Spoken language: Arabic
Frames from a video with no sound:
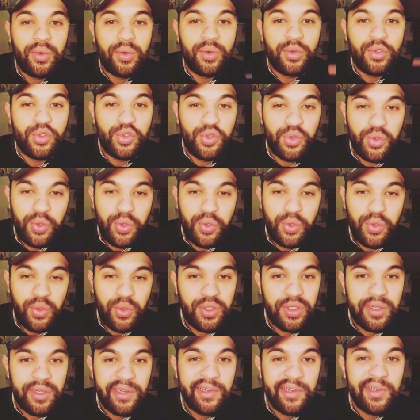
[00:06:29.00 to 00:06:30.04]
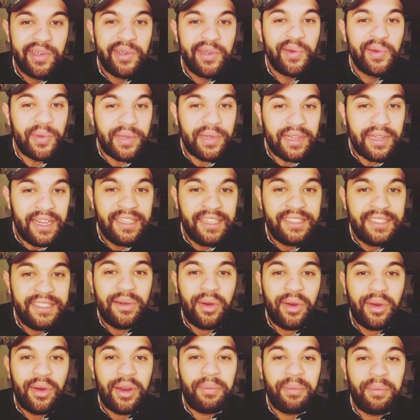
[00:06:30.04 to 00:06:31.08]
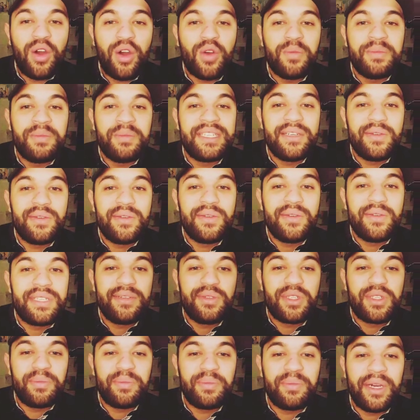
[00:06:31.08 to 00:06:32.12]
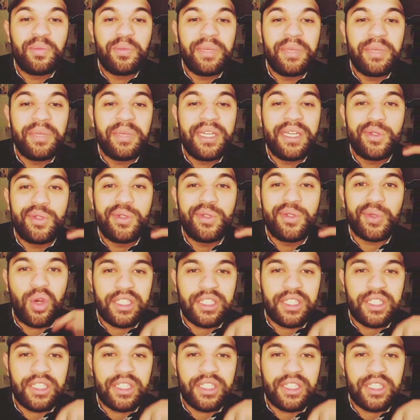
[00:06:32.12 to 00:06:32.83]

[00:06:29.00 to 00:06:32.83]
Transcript: وجوج وثلاثة وربعة وخمسة وستة وسبعة وثمانية وتسعة